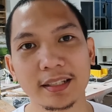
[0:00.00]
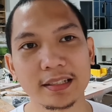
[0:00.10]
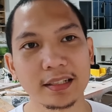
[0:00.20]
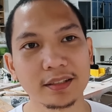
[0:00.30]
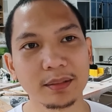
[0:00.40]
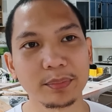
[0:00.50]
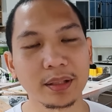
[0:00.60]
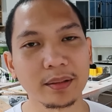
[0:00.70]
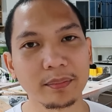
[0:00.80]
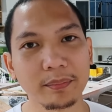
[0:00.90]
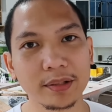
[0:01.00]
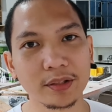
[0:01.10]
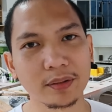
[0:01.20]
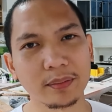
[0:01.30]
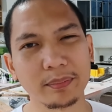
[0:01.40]
Kasi, syempre,
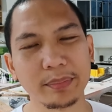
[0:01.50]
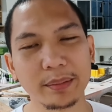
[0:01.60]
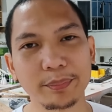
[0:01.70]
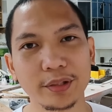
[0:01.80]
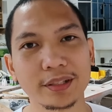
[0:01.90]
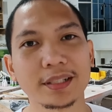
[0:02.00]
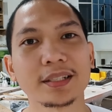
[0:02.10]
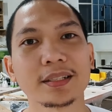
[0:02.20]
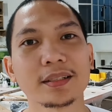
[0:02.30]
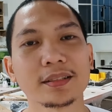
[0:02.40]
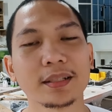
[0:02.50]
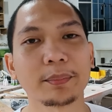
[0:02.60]
medyo big purchase siya